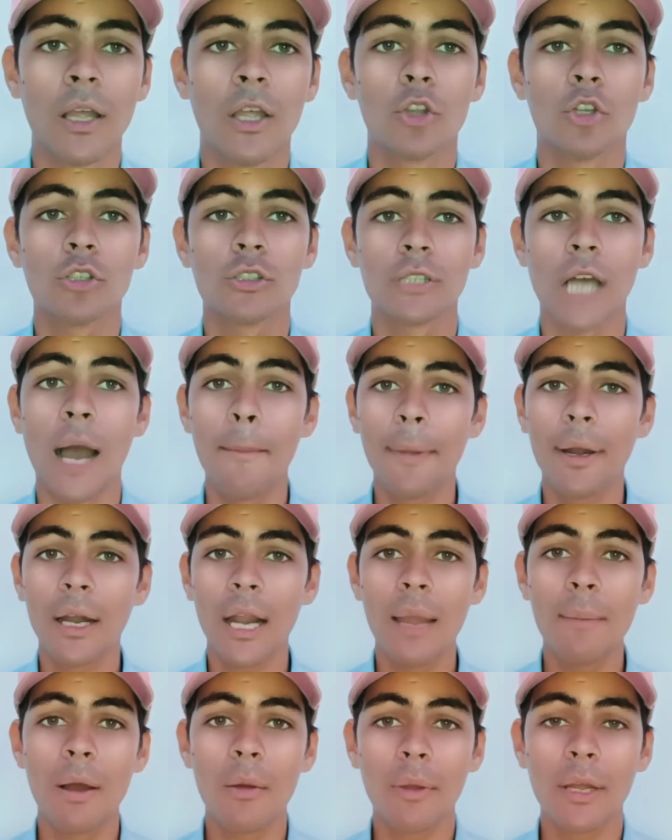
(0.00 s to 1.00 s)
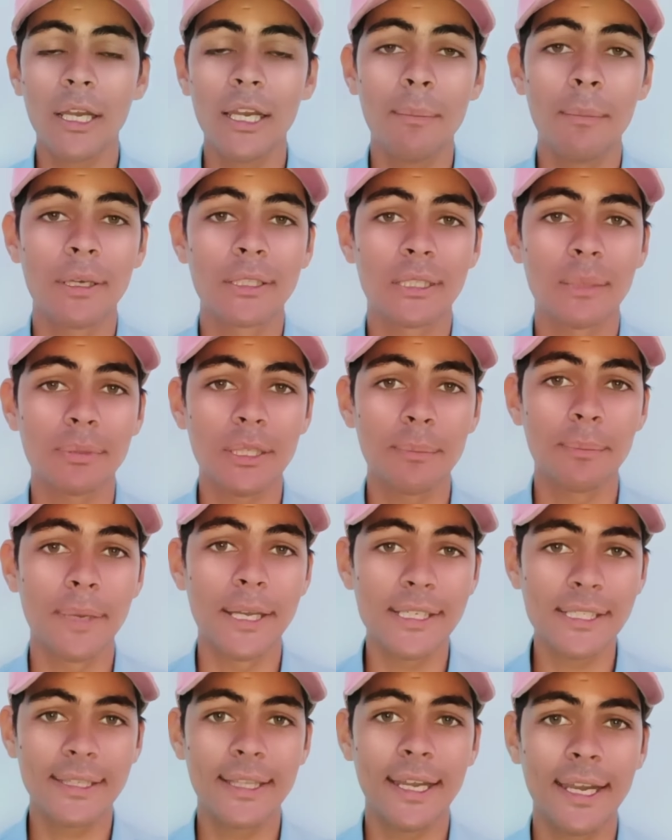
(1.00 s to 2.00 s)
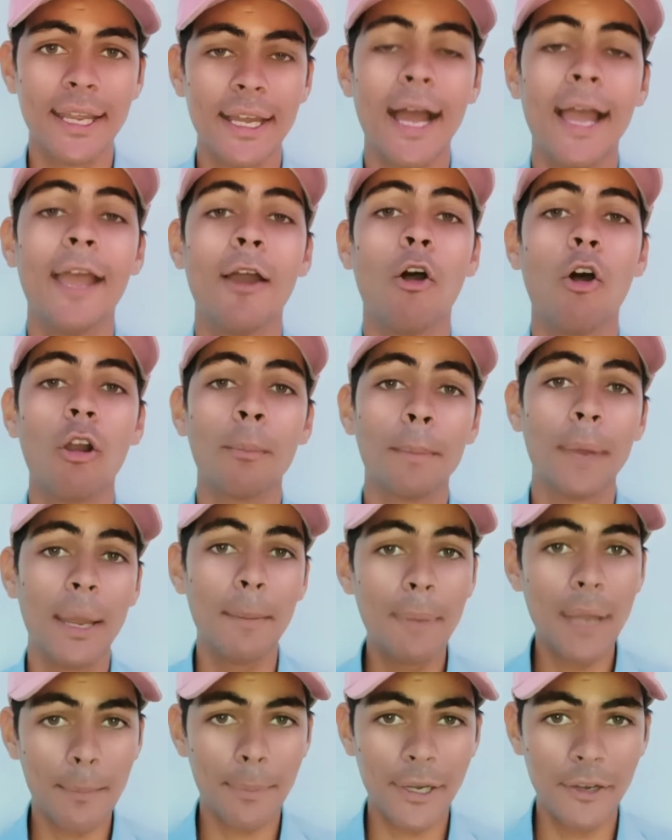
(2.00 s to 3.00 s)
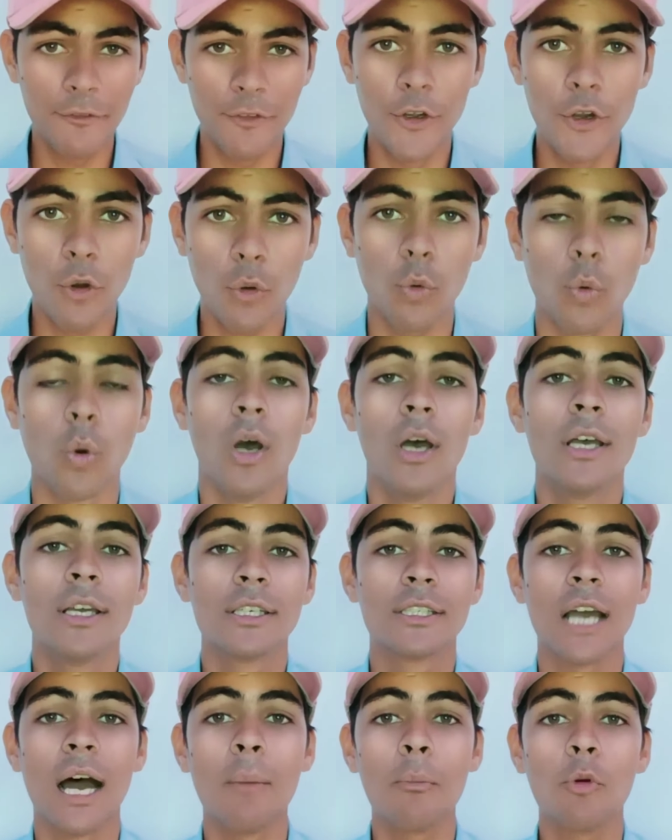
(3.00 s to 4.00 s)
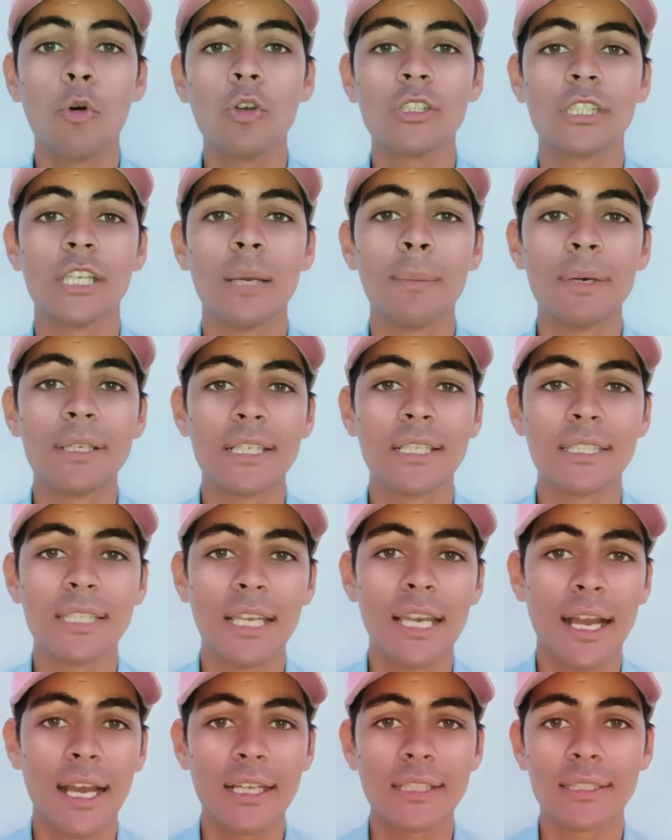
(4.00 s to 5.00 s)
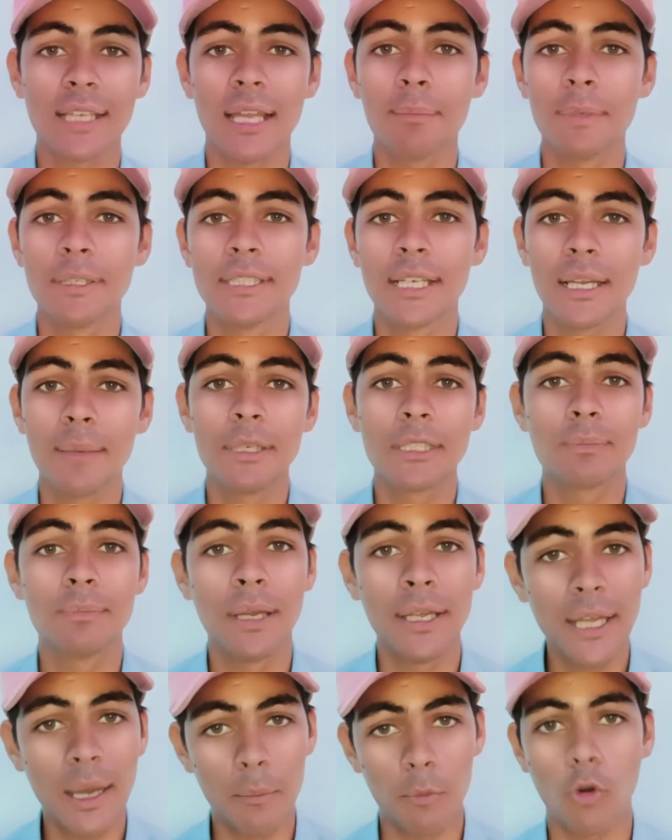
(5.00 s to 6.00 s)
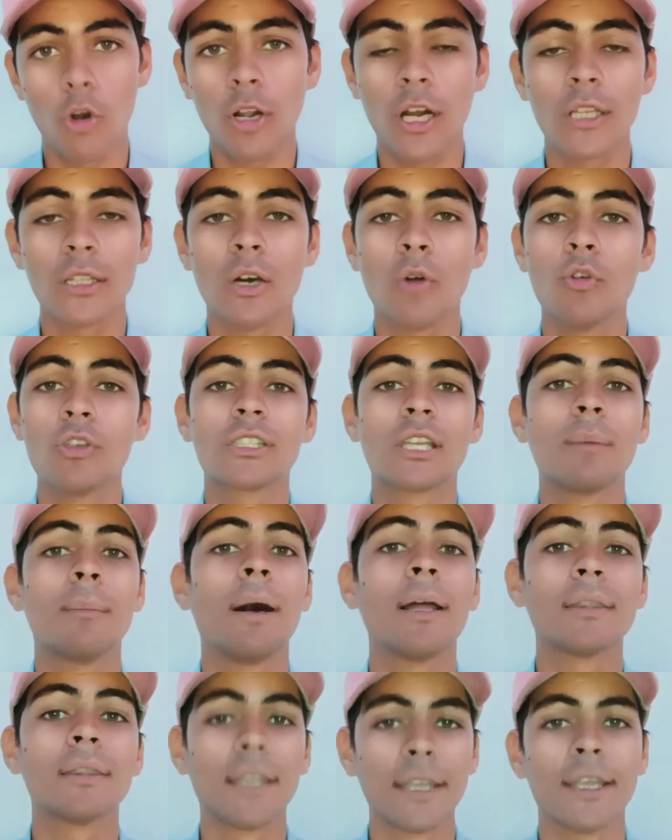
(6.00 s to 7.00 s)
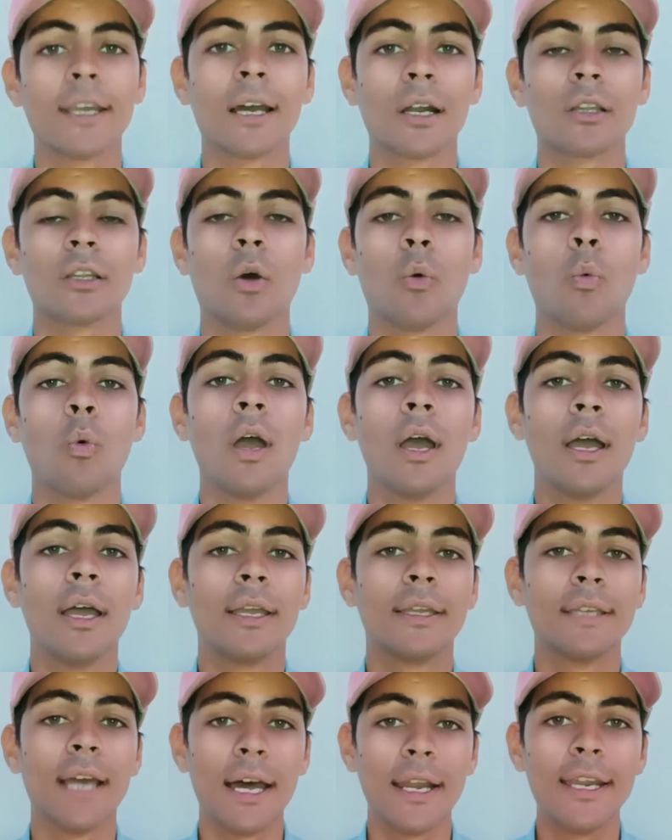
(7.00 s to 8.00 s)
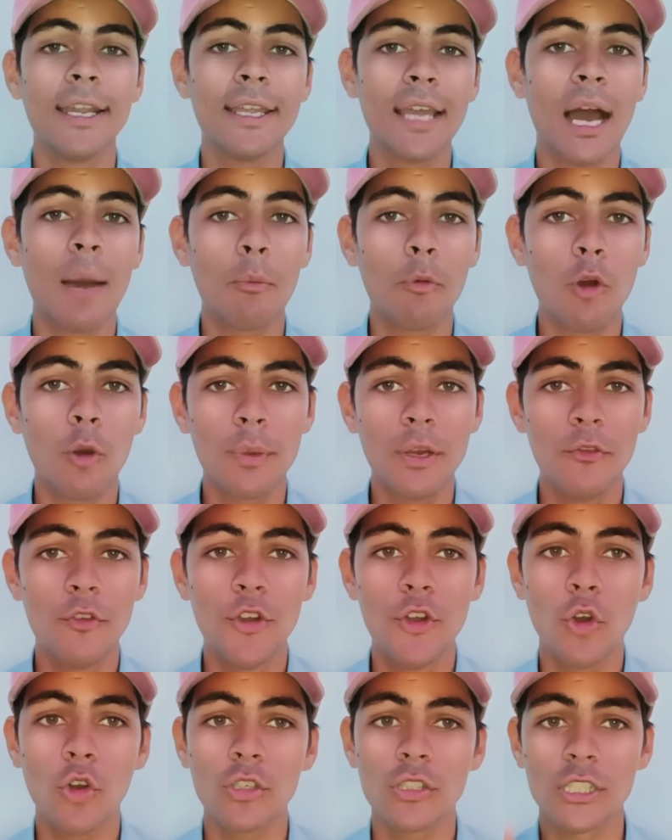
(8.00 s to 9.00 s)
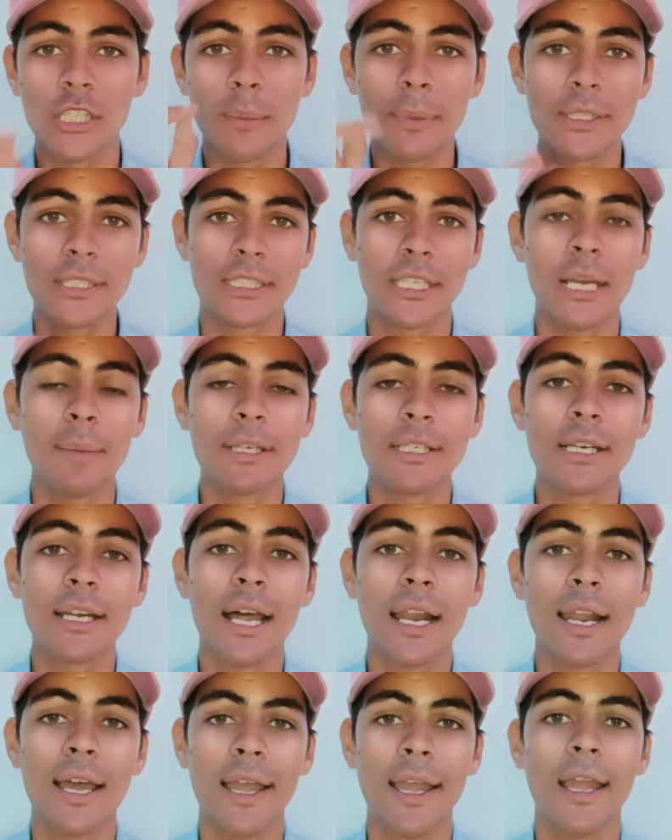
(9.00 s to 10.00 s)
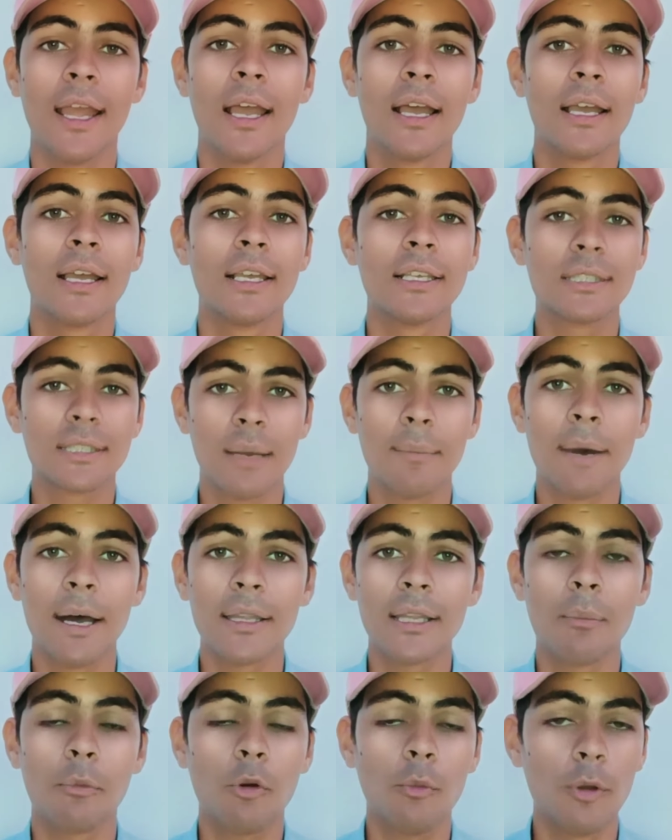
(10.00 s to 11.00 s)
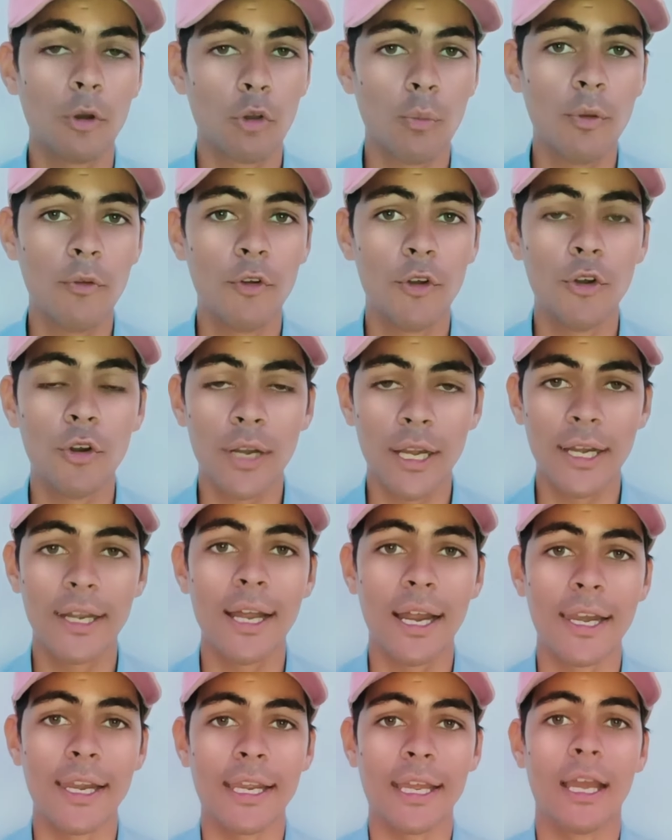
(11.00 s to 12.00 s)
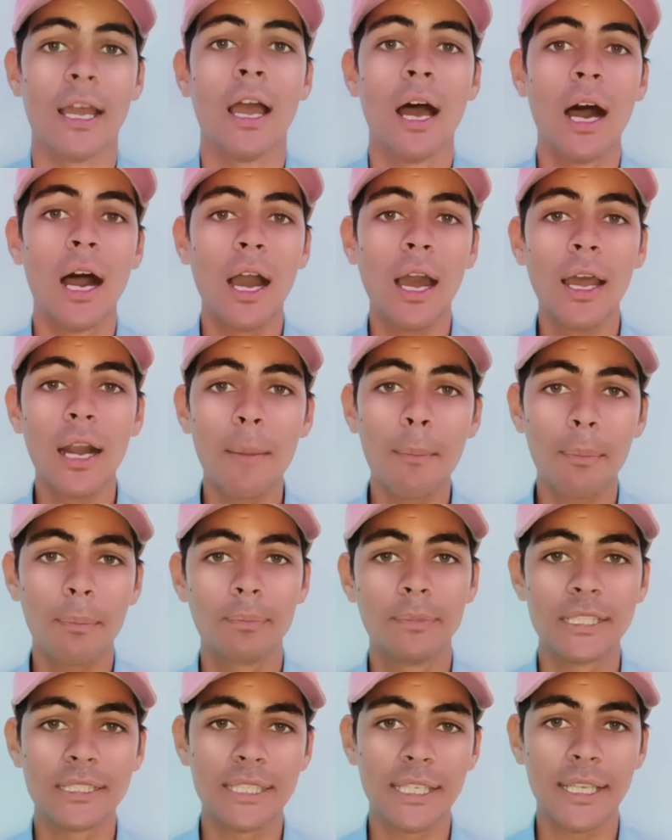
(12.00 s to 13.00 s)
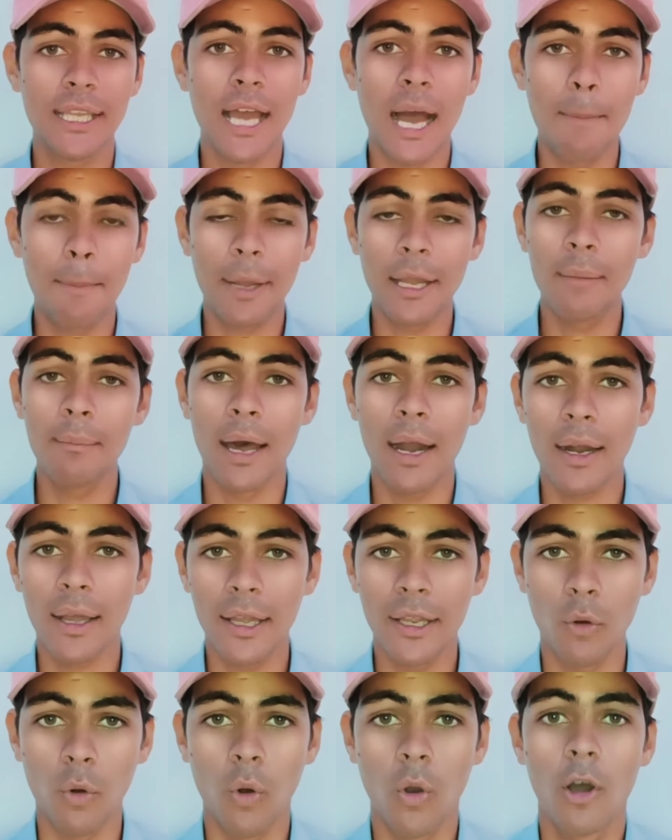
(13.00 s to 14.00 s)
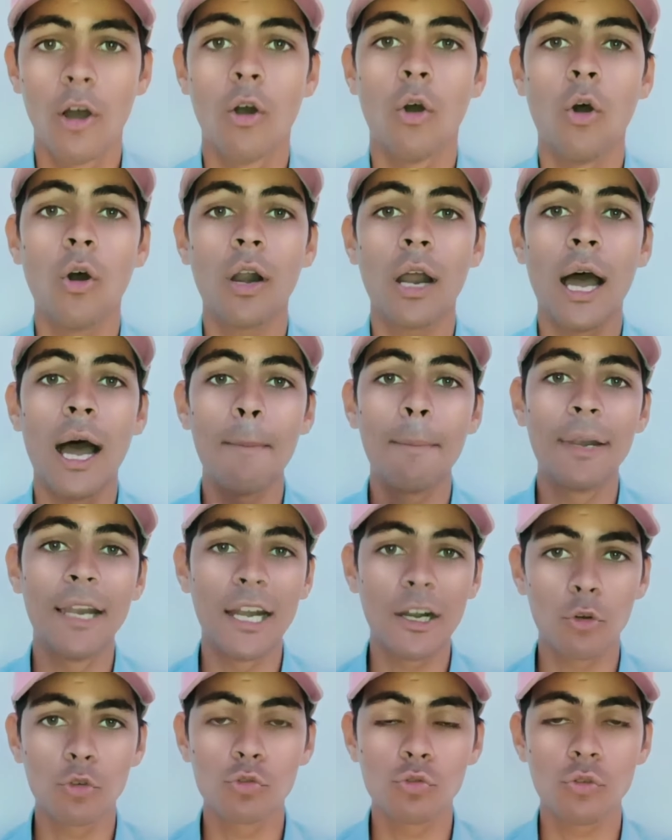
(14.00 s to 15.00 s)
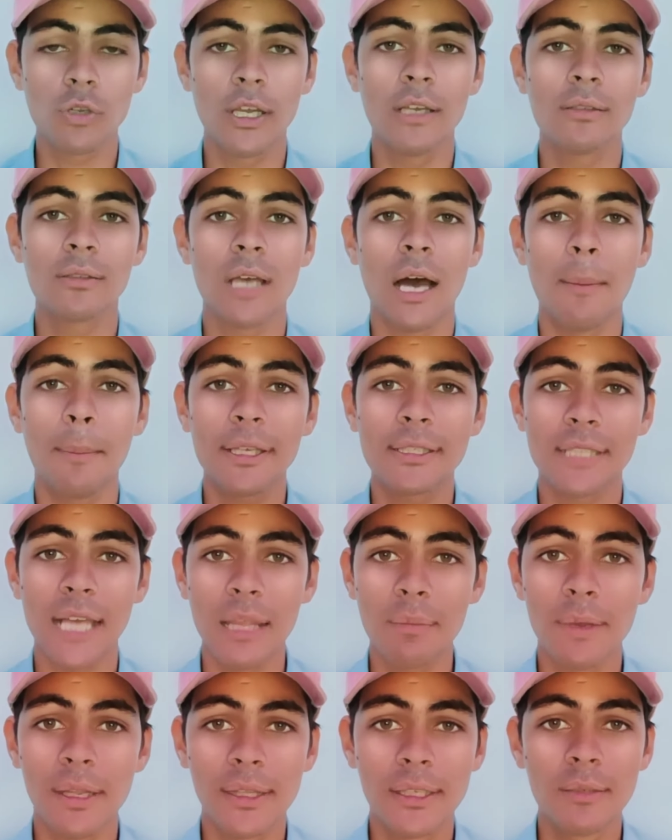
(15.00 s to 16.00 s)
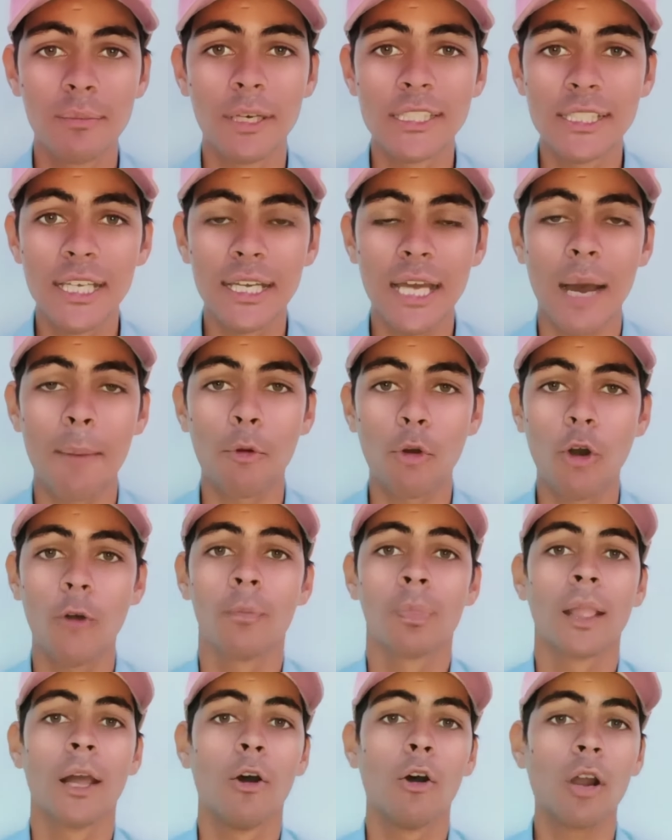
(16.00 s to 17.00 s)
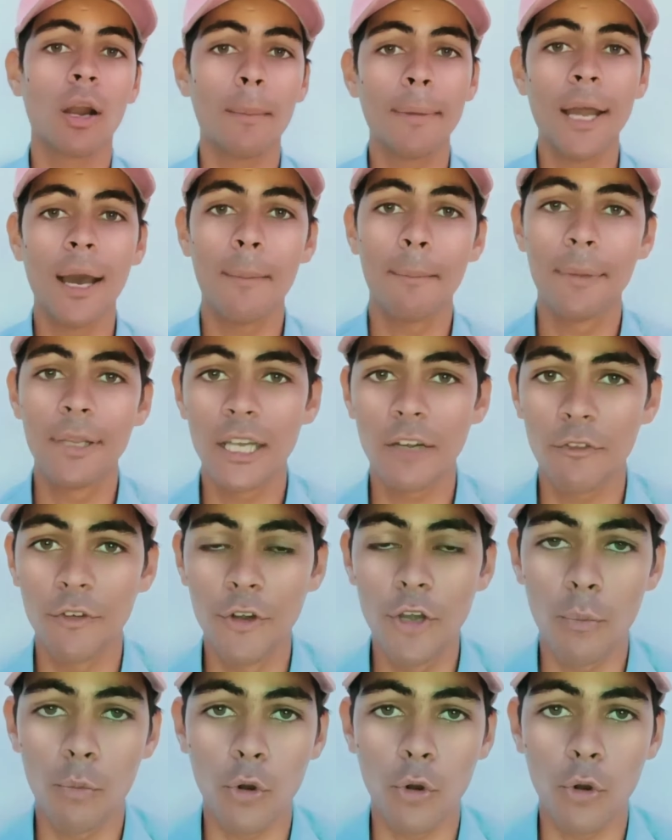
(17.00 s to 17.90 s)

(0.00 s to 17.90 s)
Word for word: तो शाम का टाइम आपके लिए सबसे बेस्ट तरीका है और मैं भी अपनी वीडियो को शाम को छः बजे से लेकर सात बजे के बीच में ही अपलोड करता हूँ इसके बाद नहीं करता हूँ यानी कि आपको अपनी वीडियो को सिर्फ छः बजे डालना है इसके बाद आपको बिल्कुल भी वीडियो नहीं डालनी है अगर आप जैसे कि आप कहीं बाहर गए हो और आप लेट हो चुके हैं शाम के सात बज गए आपको और आपने अभी तक वीडियो